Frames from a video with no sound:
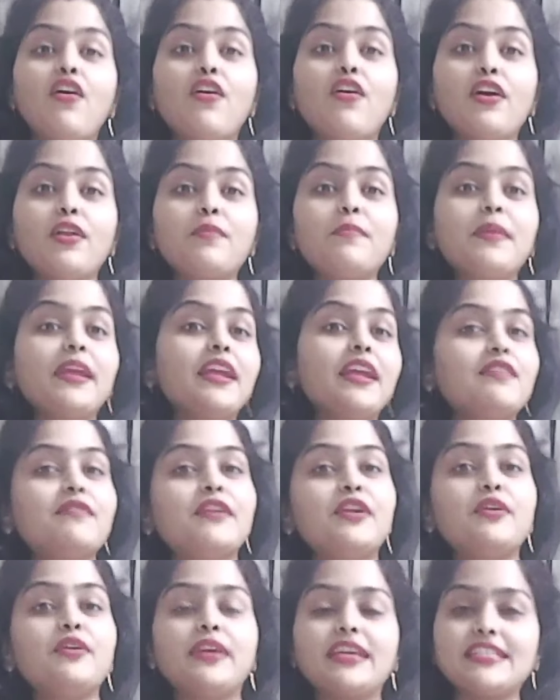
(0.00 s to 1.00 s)
और मेरा ये
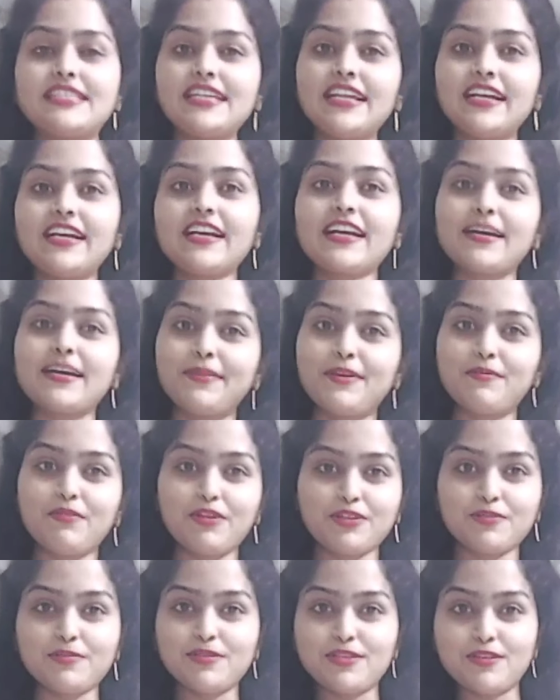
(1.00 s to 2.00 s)
वीडियो कैसा लगा कमेंट
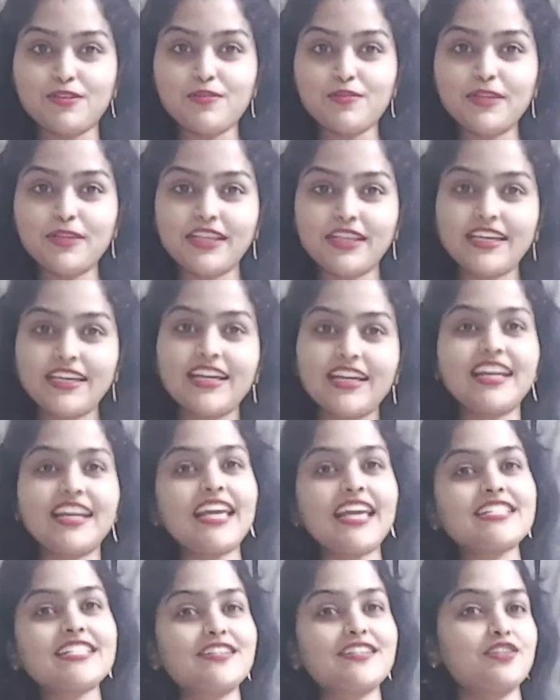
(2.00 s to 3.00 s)
बॉक्स में जरूर बताइएगा
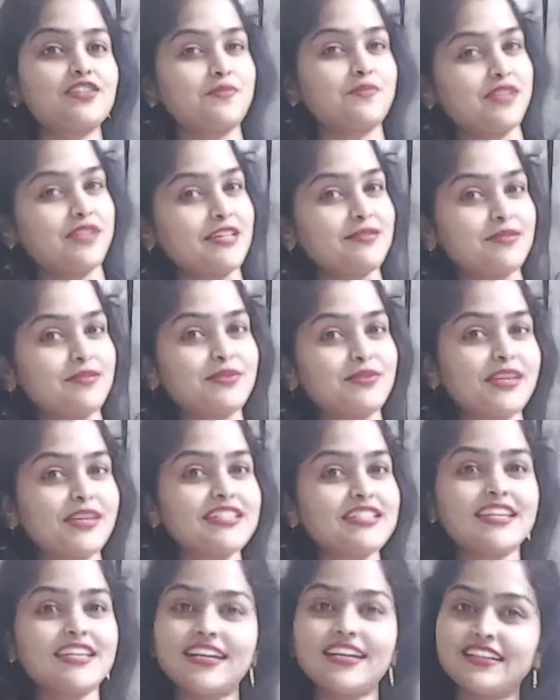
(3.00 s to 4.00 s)
लाइक शेयर सब्सक्राइब जरूर
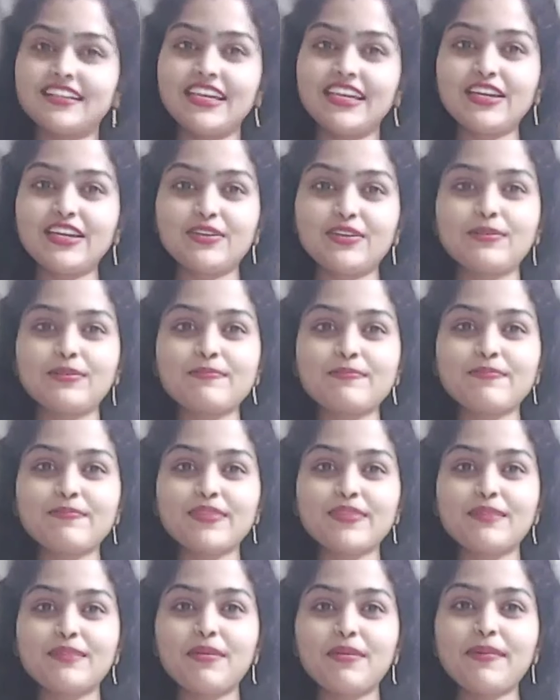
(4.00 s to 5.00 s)
कीजिएगा थैंक यू
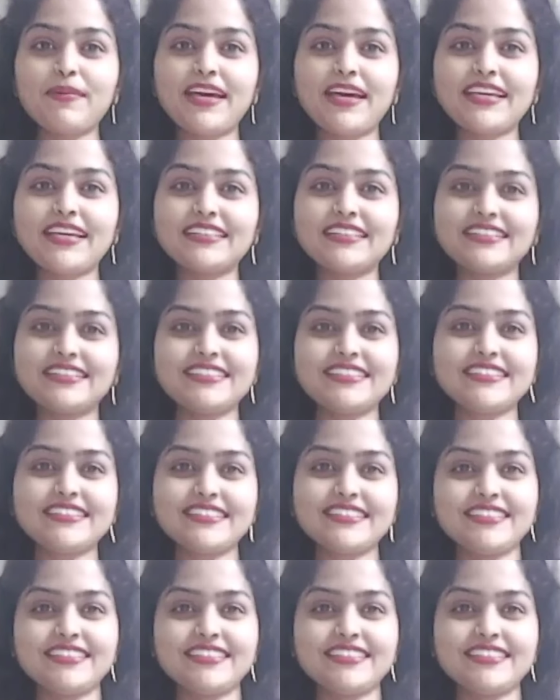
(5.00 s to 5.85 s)
बाय बाय